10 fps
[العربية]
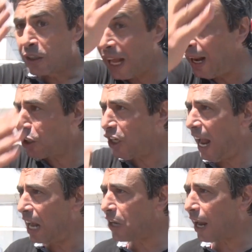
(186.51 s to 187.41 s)
صلح شي
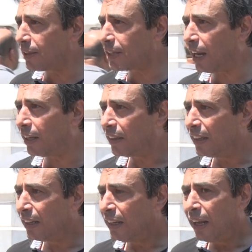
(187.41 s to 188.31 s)
حاجه قيس سعيد
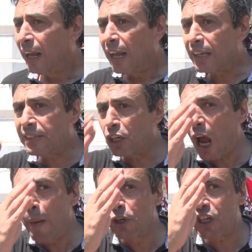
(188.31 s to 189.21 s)

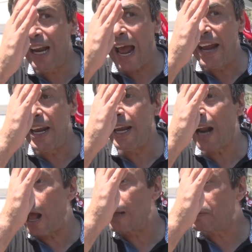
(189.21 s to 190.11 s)
استجابش لاي
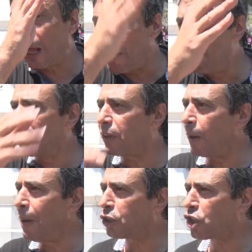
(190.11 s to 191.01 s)
طلب من
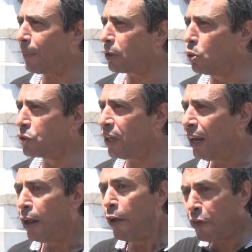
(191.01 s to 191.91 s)
طلبات الشعب التونسي
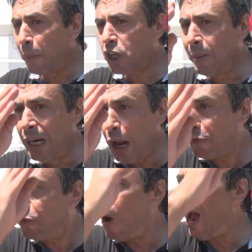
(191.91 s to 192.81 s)
فمشي ملف
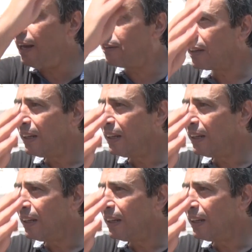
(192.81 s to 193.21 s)
واحد